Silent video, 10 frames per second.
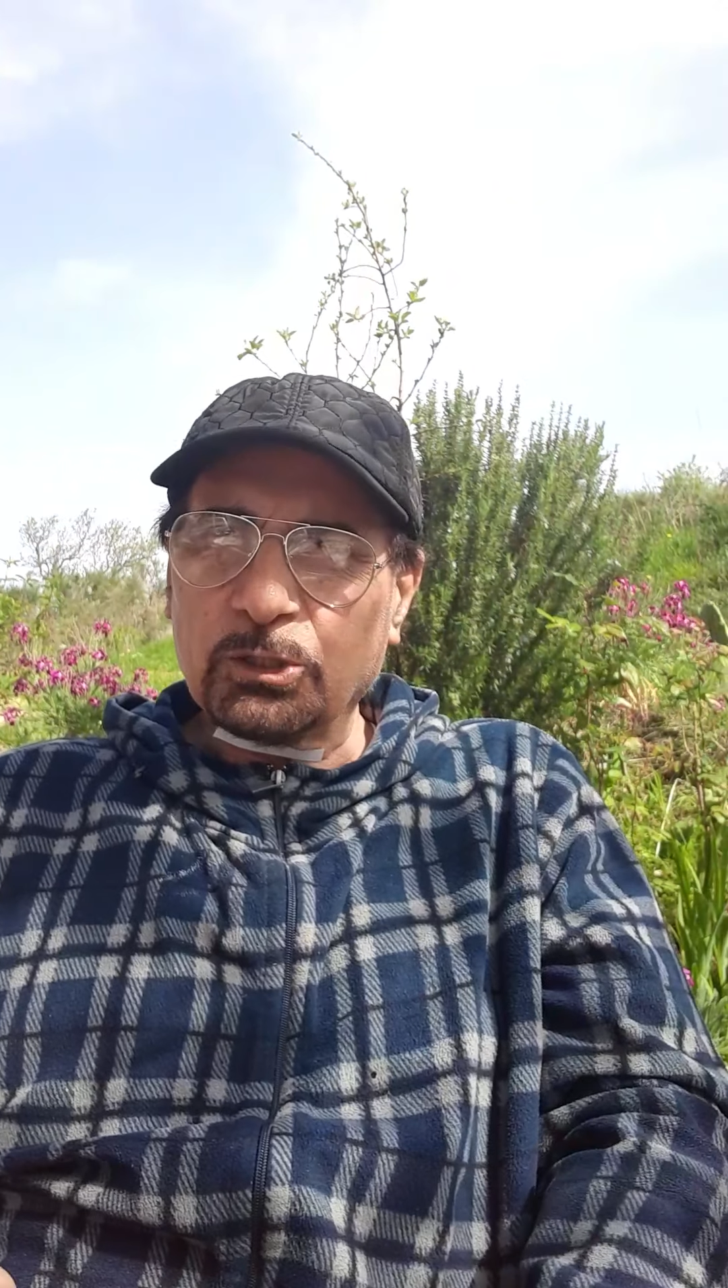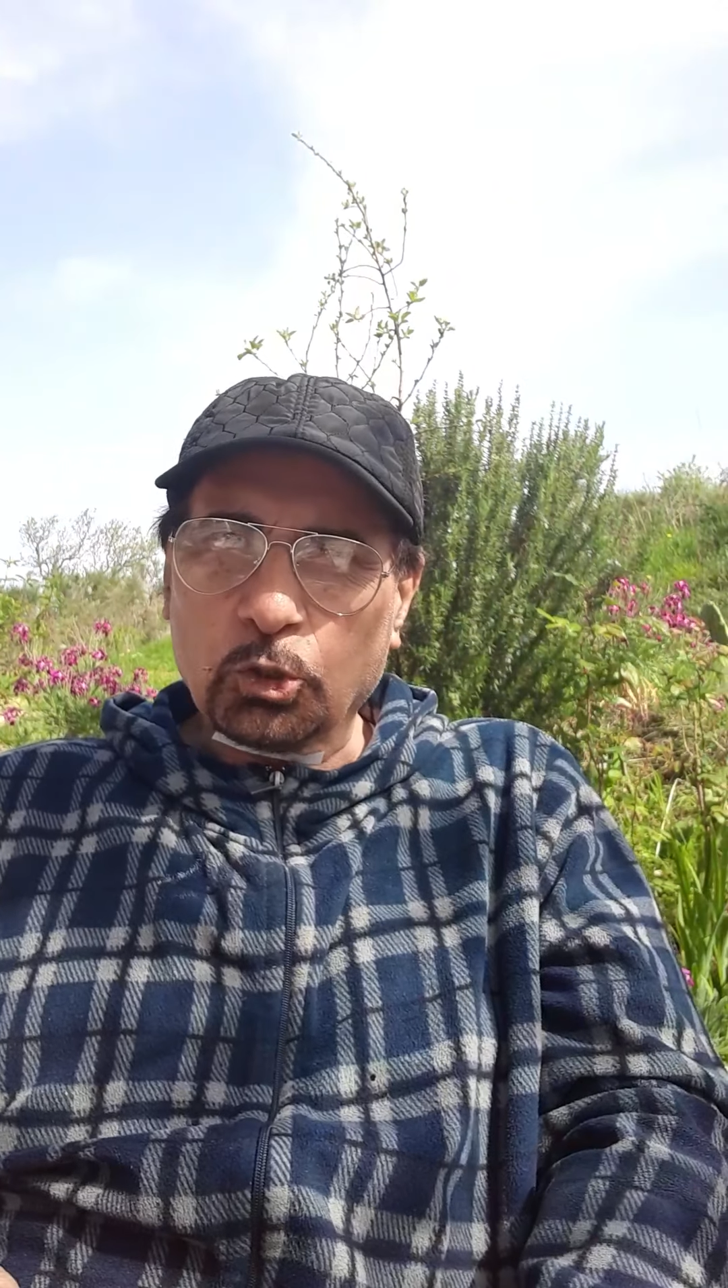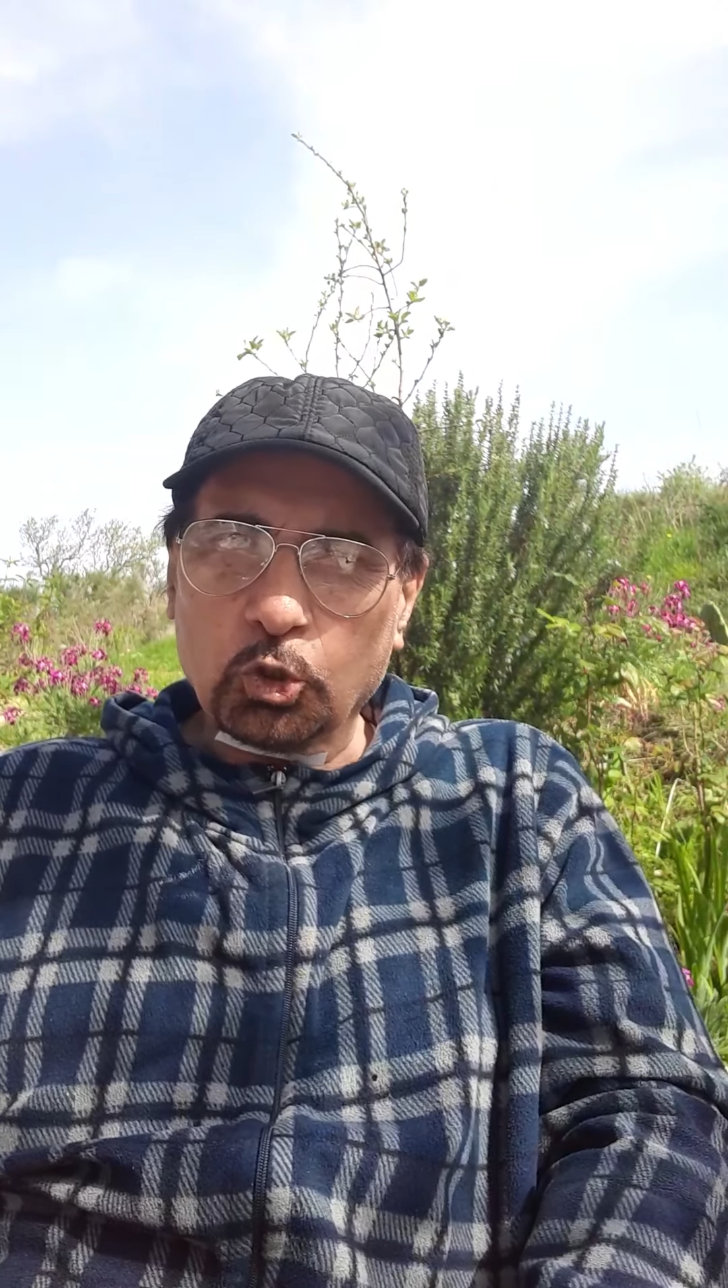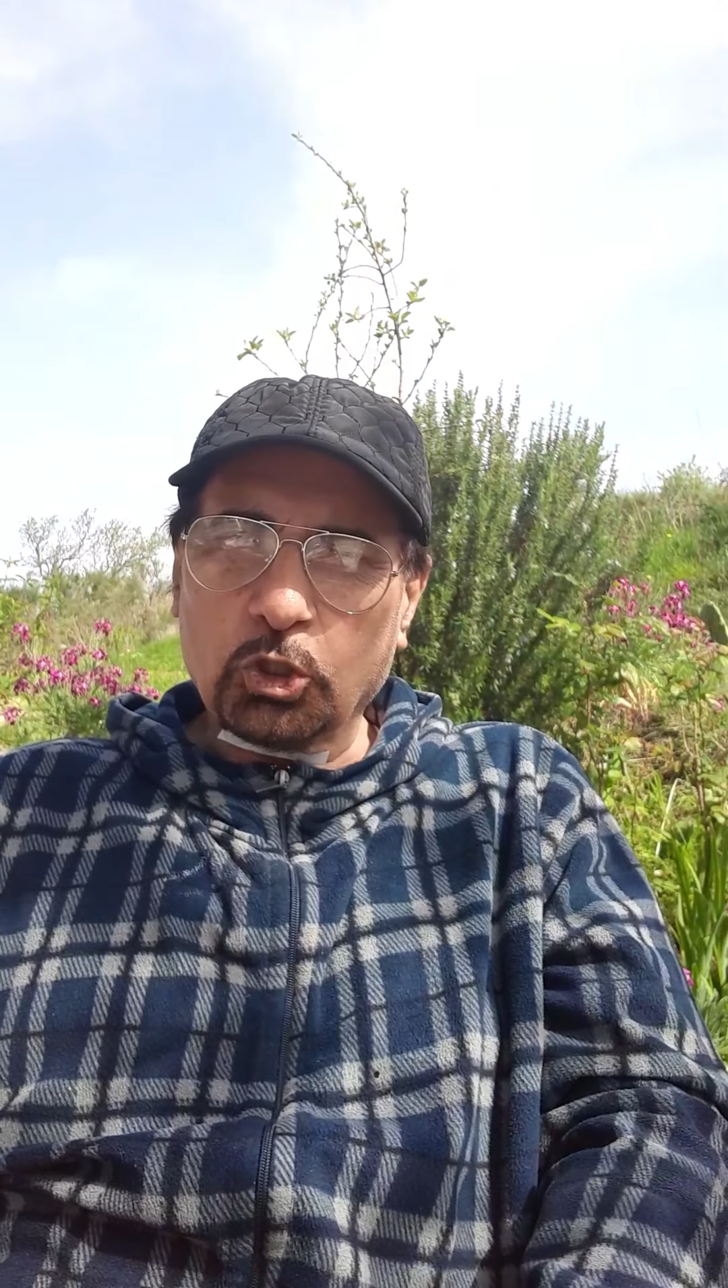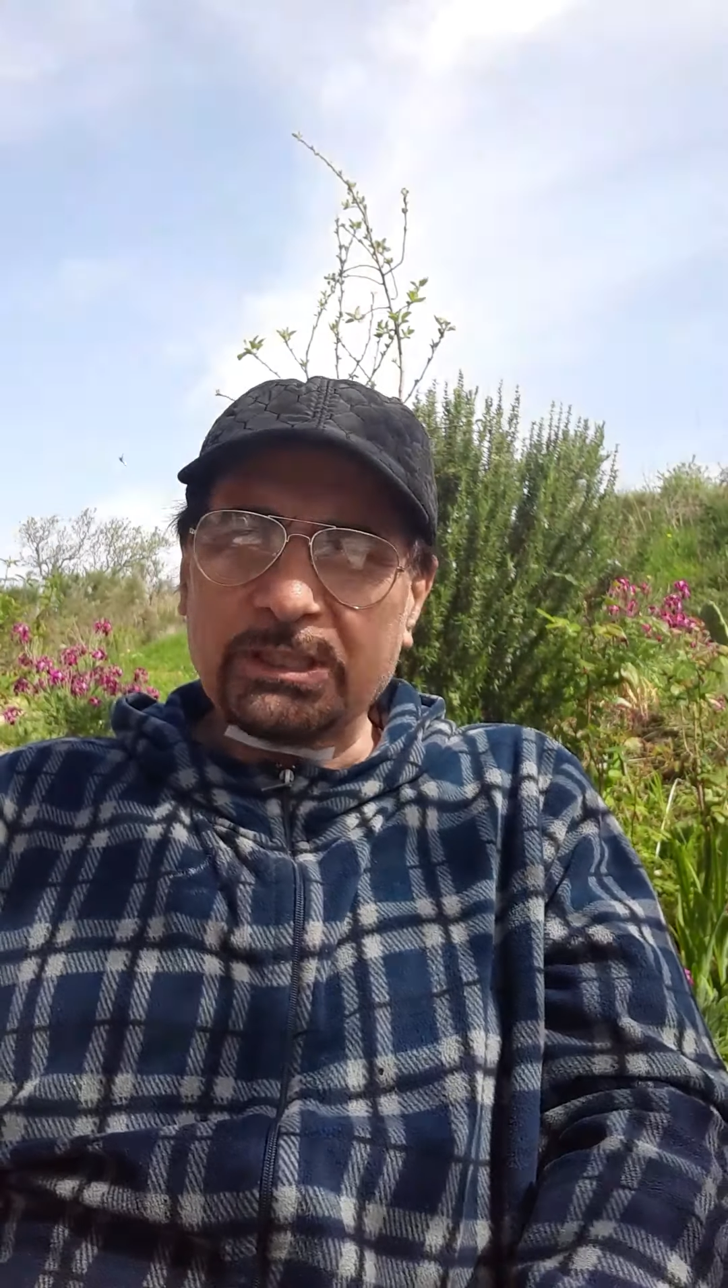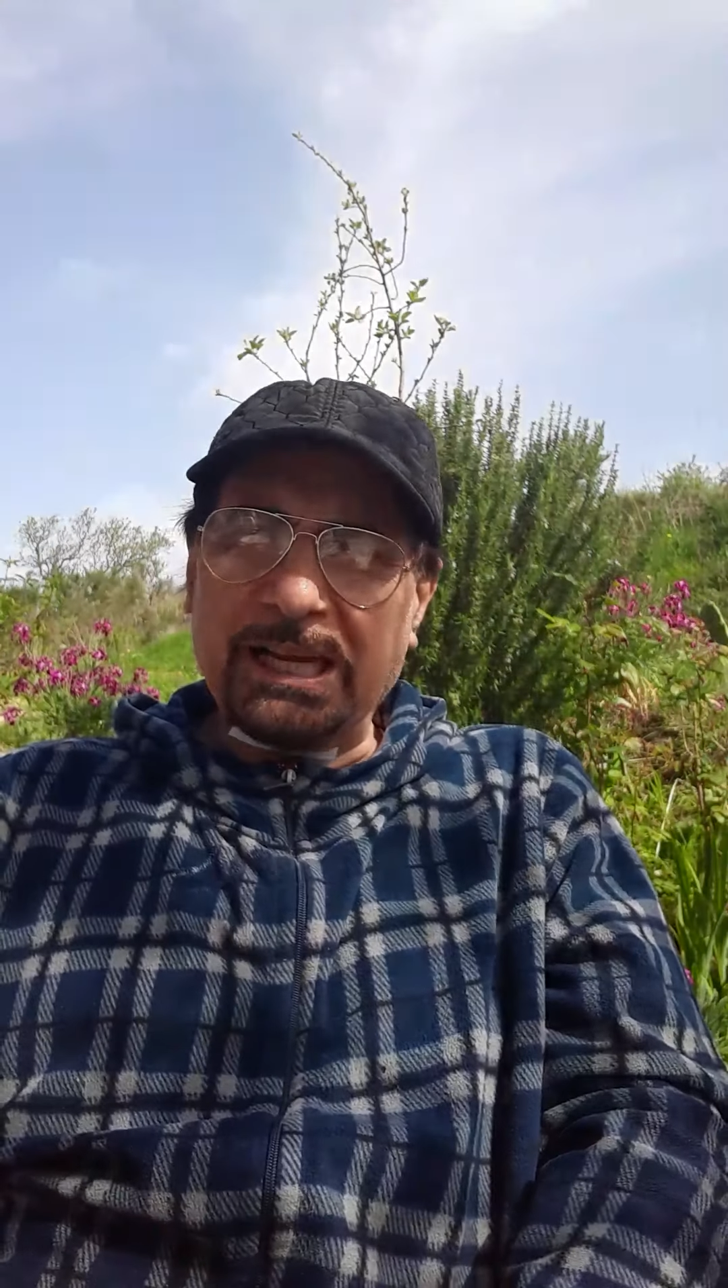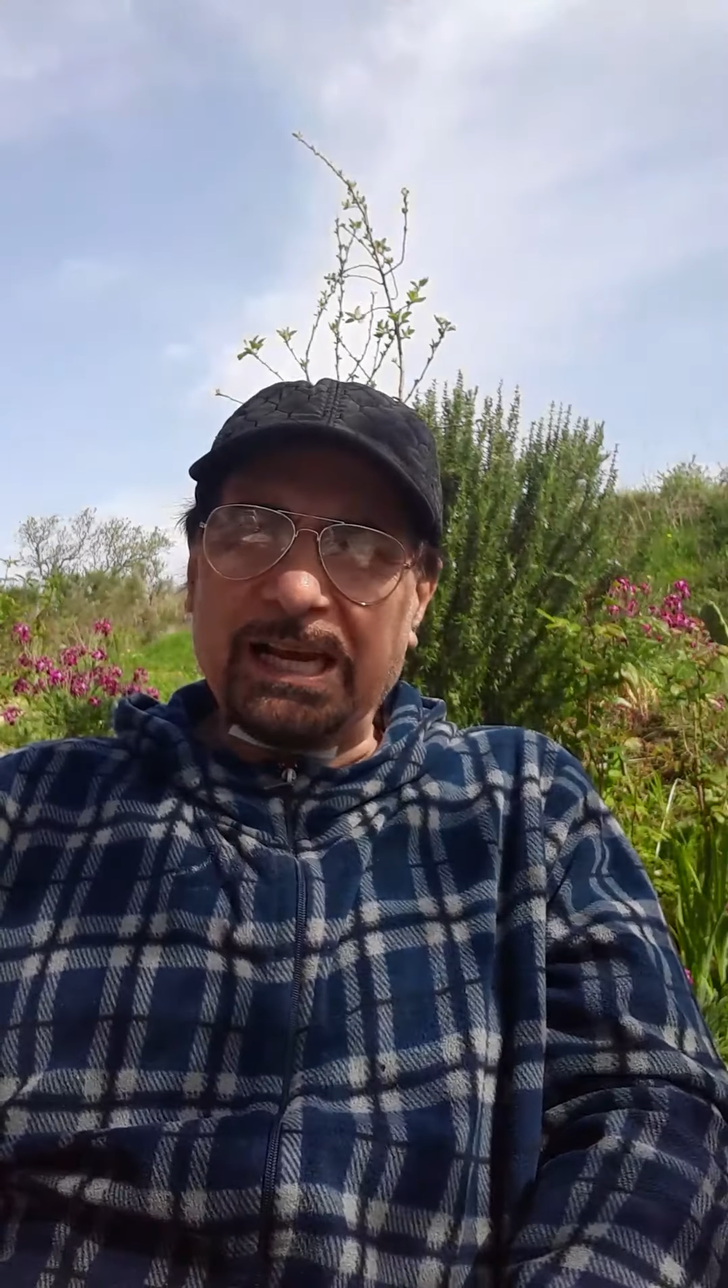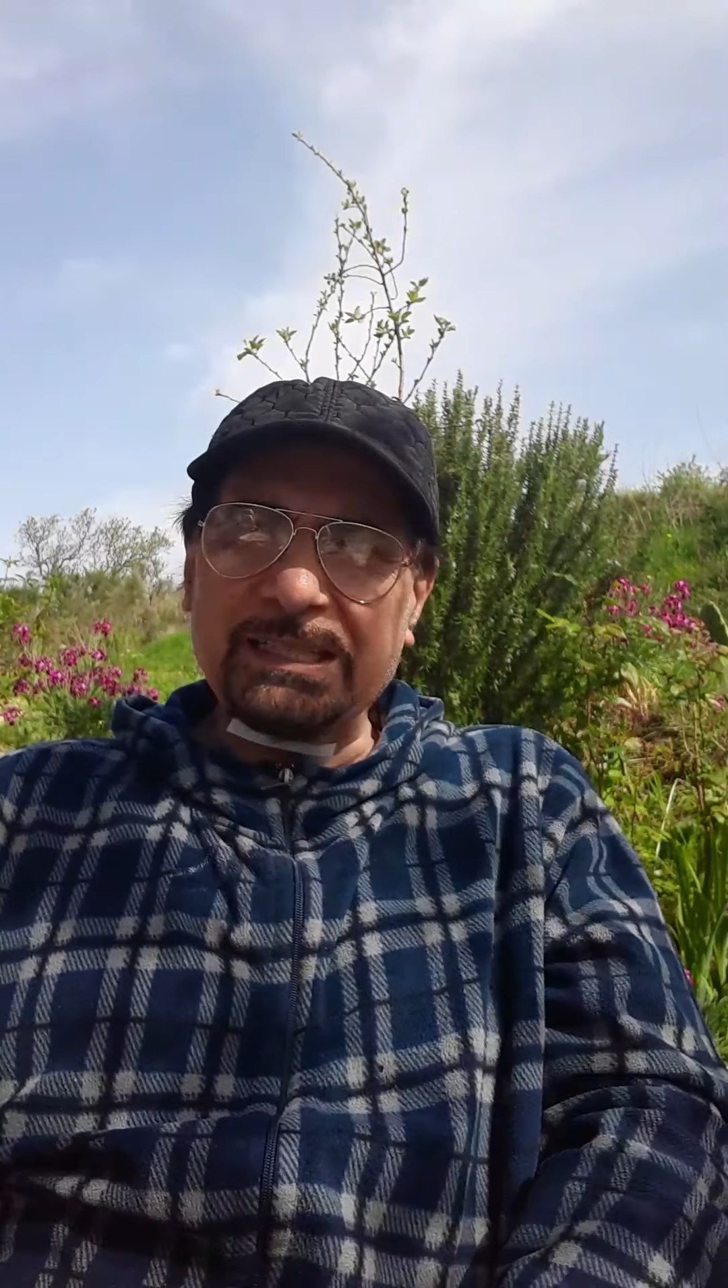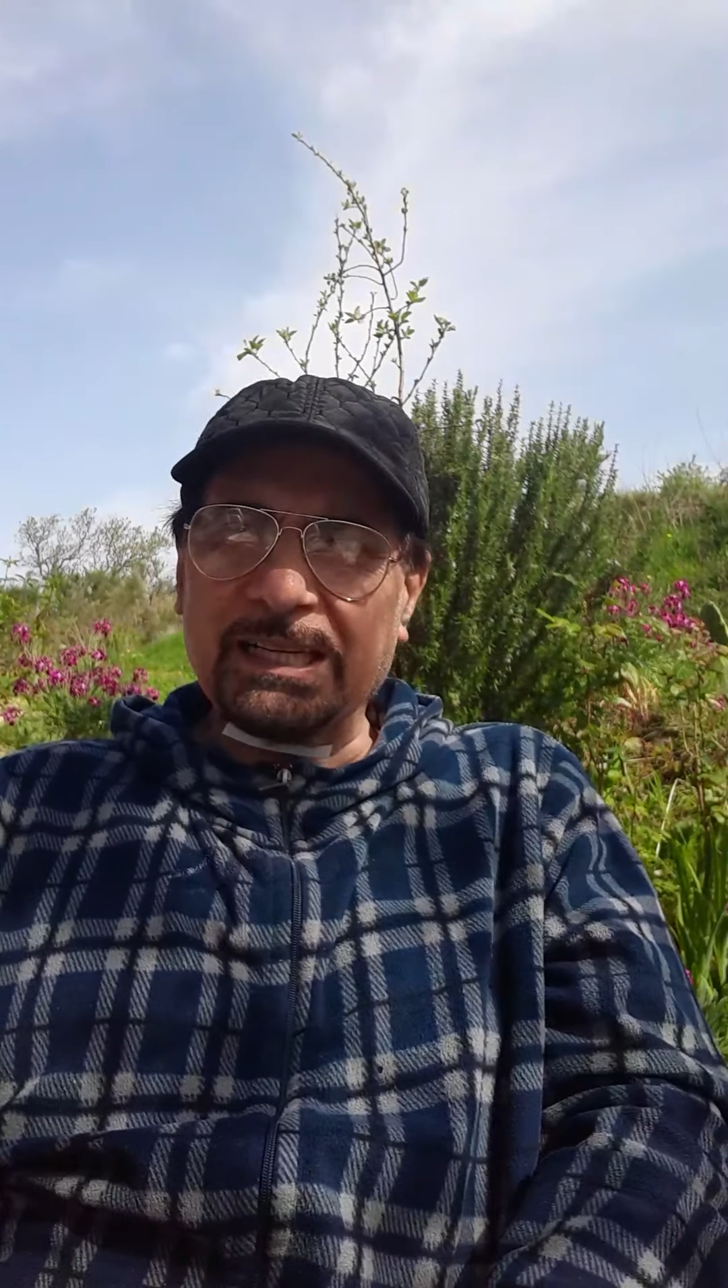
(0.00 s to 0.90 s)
società,